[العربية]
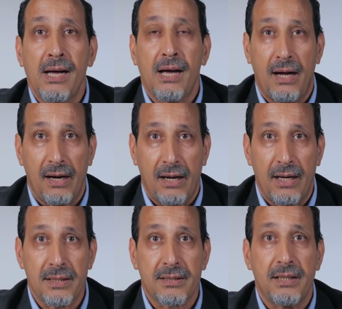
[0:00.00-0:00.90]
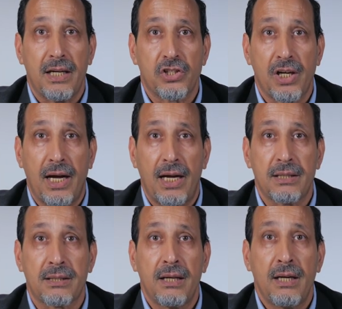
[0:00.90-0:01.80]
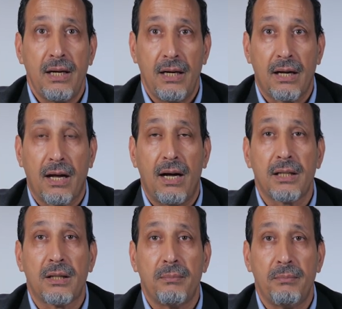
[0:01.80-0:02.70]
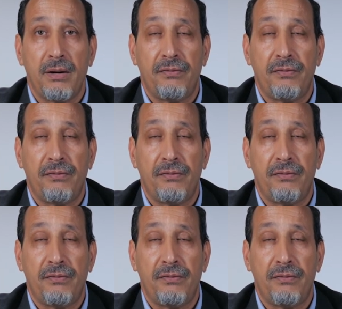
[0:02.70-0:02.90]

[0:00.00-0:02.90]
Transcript: خلاص نجاة إنقاذ من